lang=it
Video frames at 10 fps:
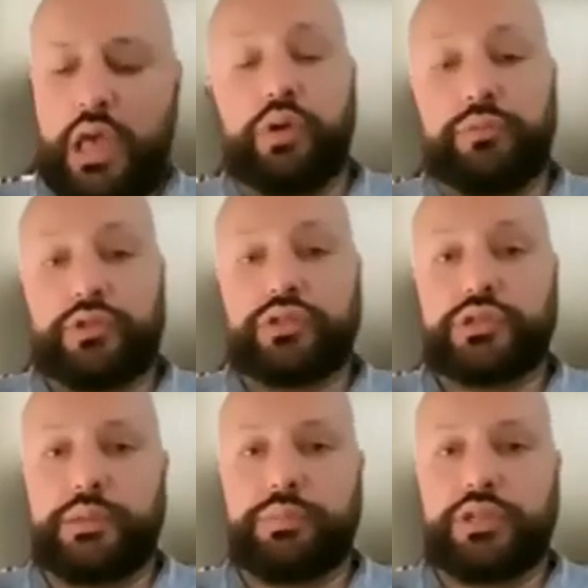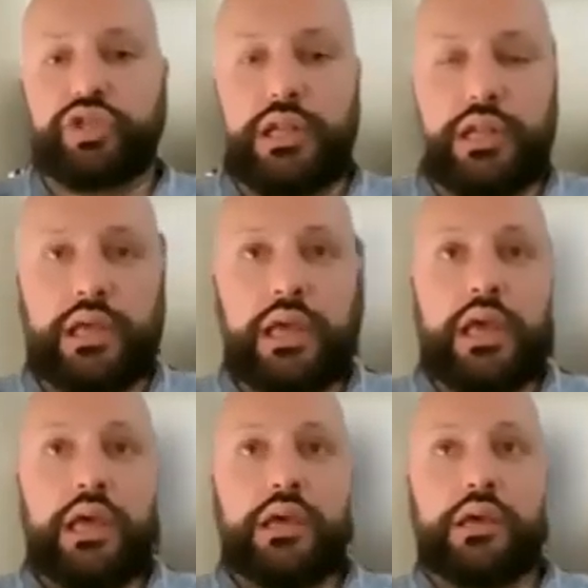La professoressa Mangelli
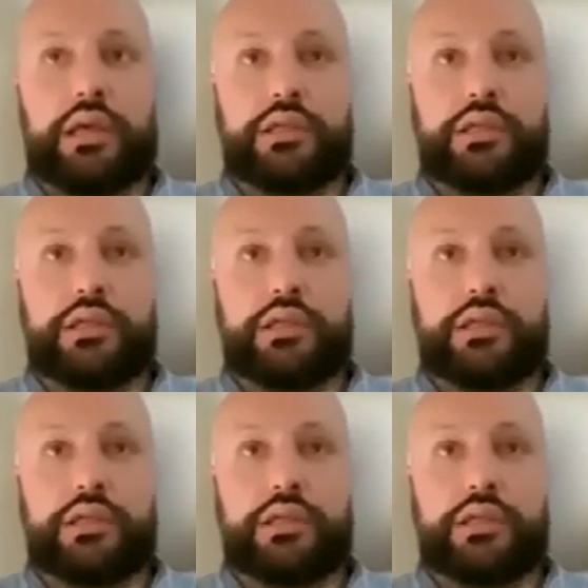eh,